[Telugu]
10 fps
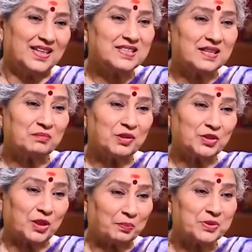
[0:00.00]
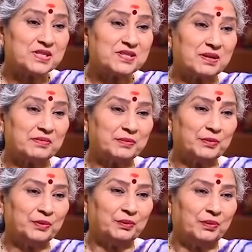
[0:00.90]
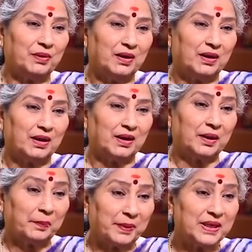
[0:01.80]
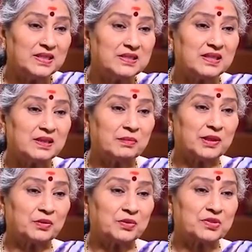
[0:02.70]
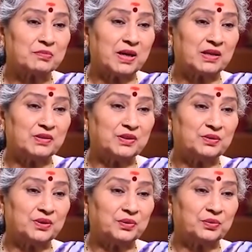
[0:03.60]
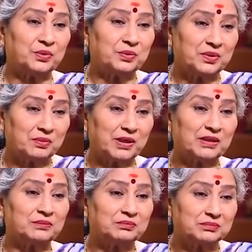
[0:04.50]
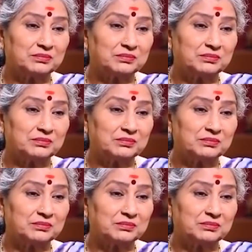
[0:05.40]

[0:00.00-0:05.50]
ఈ జన్మలో తప్పు చేసామేమో ఇప్పటి నుంచైనా మనం కొంచెం భగవంతుణ్ణి కోరుకుని మనం